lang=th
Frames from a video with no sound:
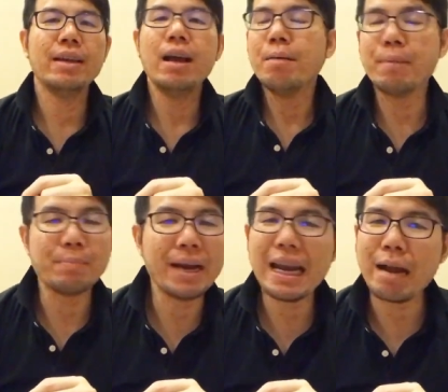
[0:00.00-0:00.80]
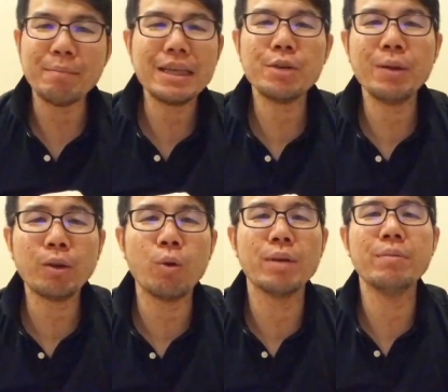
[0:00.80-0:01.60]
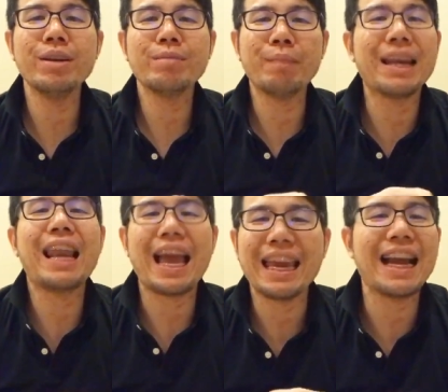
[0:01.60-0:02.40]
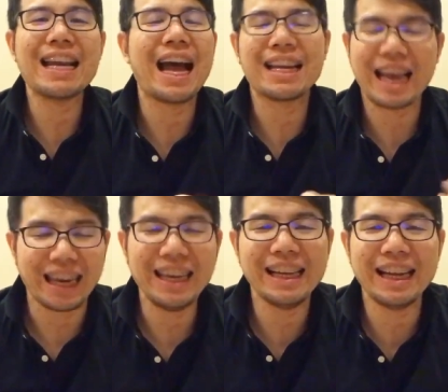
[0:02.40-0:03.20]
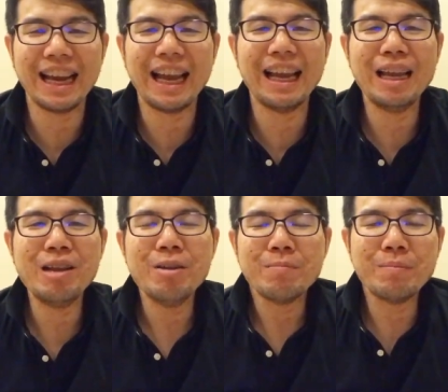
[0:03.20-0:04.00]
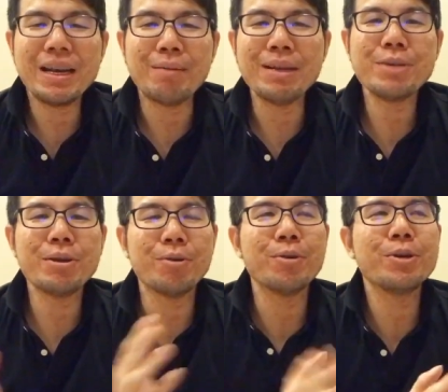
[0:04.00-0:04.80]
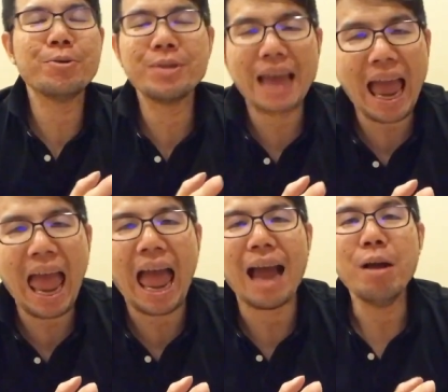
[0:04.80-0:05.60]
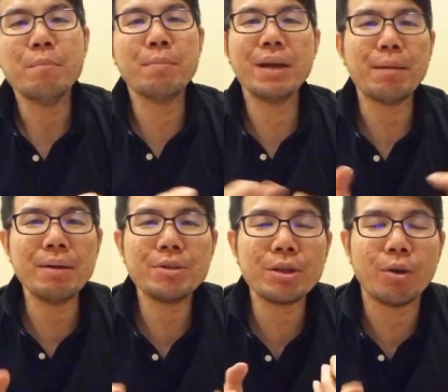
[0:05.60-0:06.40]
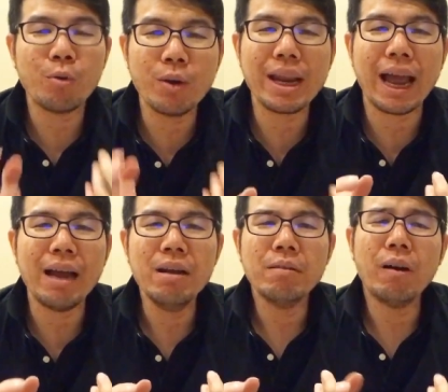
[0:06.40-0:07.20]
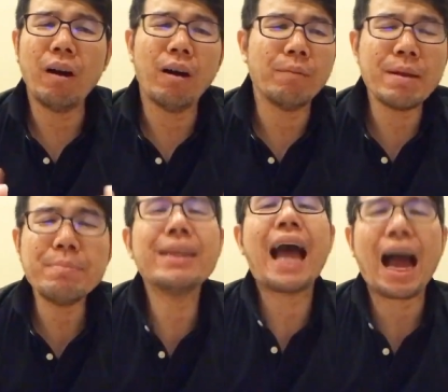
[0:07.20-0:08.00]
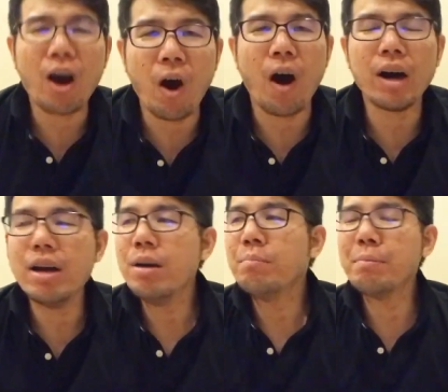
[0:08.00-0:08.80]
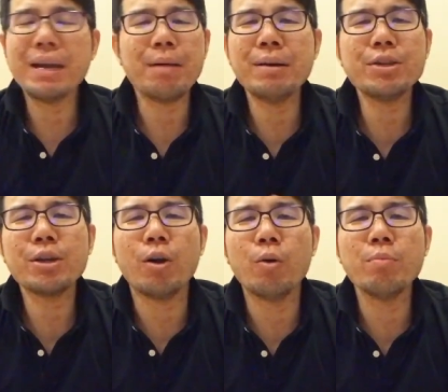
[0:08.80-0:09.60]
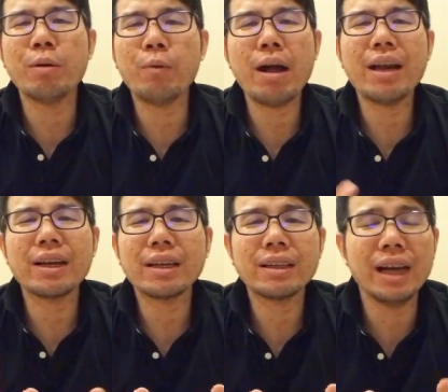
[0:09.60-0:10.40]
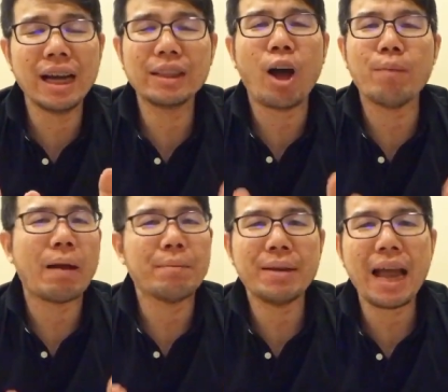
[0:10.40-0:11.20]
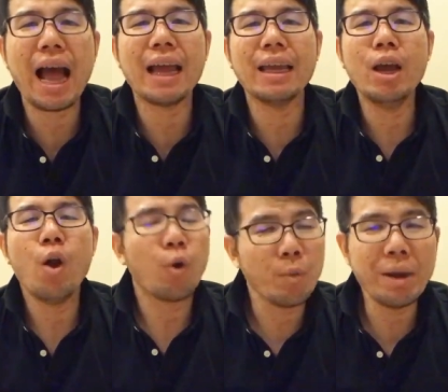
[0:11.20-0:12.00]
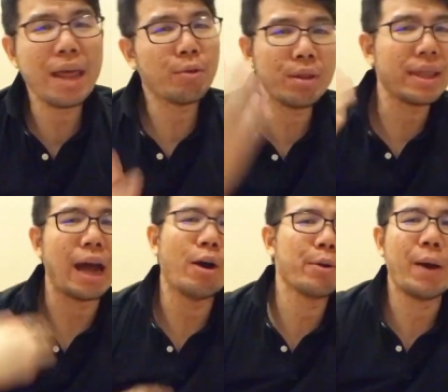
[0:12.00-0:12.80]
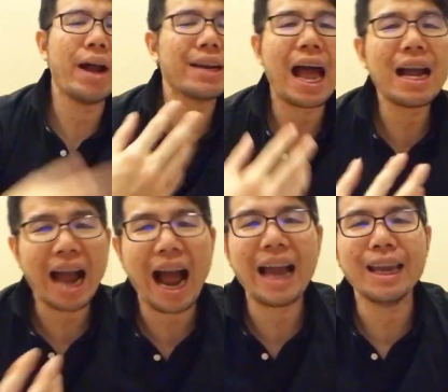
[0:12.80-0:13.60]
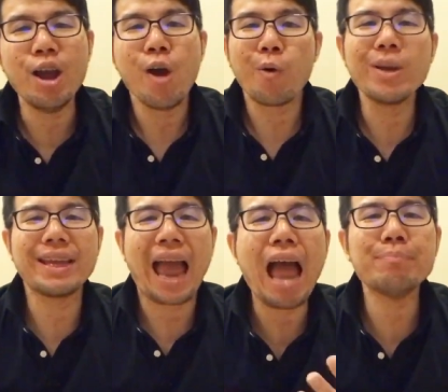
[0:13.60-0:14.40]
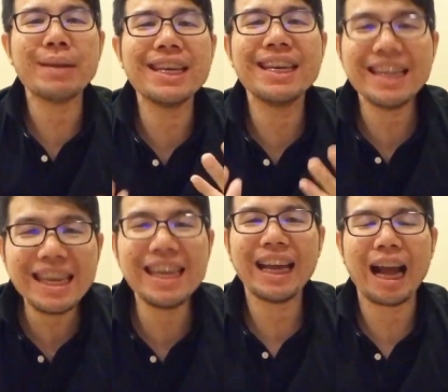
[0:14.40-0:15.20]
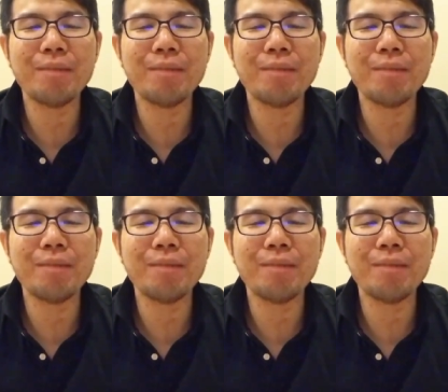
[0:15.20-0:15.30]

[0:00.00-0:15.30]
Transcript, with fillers: มันไม่ได้ทำให้ชีวิตคุณบรรลัยขนาดไหนเลยนะฮะมันไม่ทำให้ชีวิตของคุณดูแย่มันไม่ทำให้ชีวิตของคุณเนี่ยเอ่อไม่มีทางออกมันไม่ทำให้ชีวิตของคุณแบบว่าเดินต่อไปไม่ได้คุณไม่ได้สูญเสียอวัยวะร่างกายคุณแค่เป็นหนี้ครับ